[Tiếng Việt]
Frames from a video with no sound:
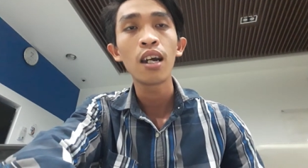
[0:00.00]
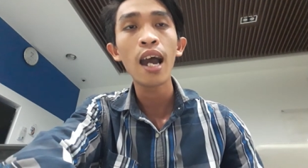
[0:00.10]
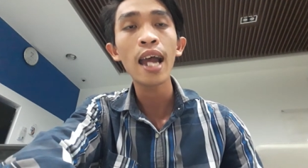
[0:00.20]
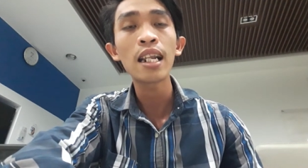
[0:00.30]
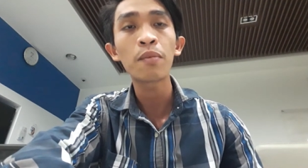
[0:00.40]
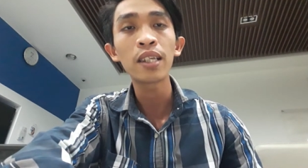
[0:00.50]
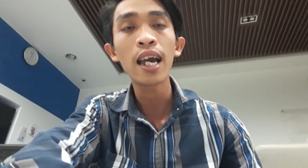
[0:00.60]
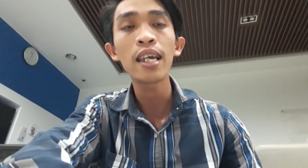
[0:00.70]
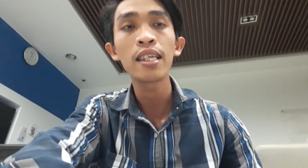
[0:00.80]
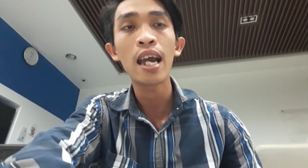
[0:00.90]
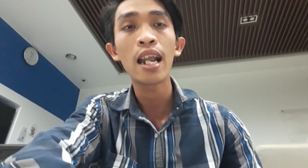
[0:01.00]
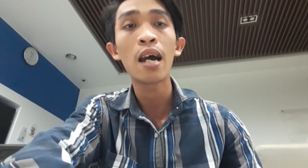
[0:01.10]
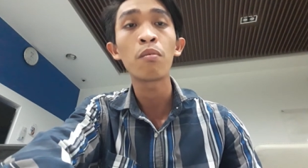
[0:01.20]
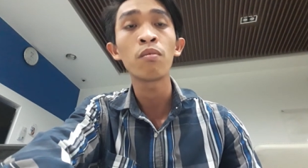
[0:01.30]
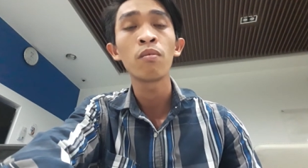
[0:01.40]
anh làm sai về
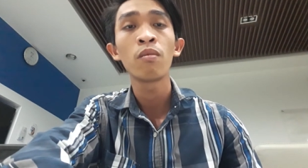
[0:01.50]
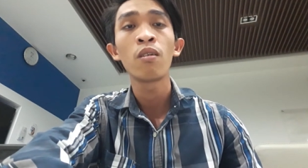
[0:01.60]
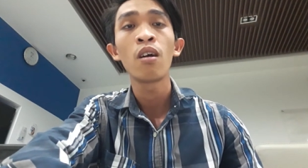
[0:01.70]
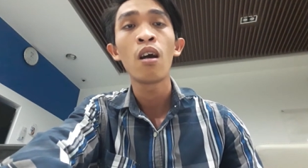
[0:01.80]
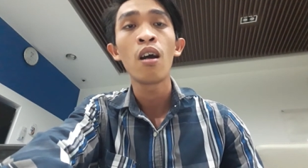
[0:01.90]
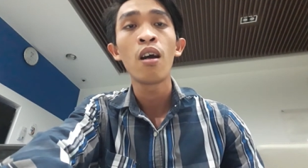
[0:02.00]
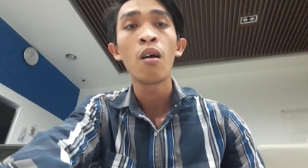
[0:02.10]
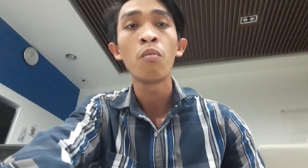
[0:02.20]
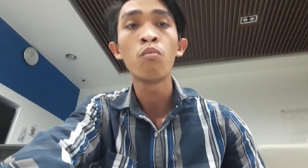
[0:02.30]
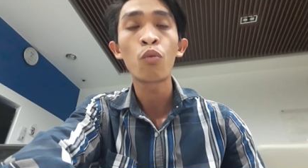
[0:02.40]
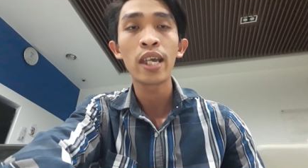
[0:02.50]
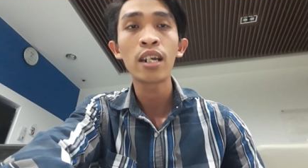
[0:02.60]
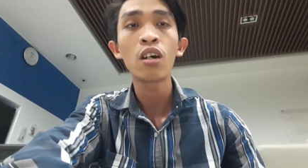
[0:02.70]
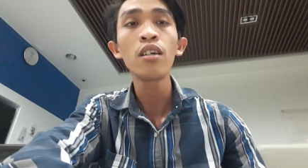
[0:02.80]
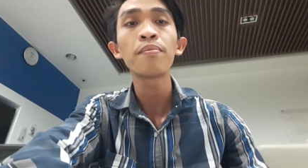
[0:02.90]
làm một chuyện
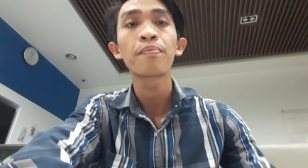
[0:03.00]
đó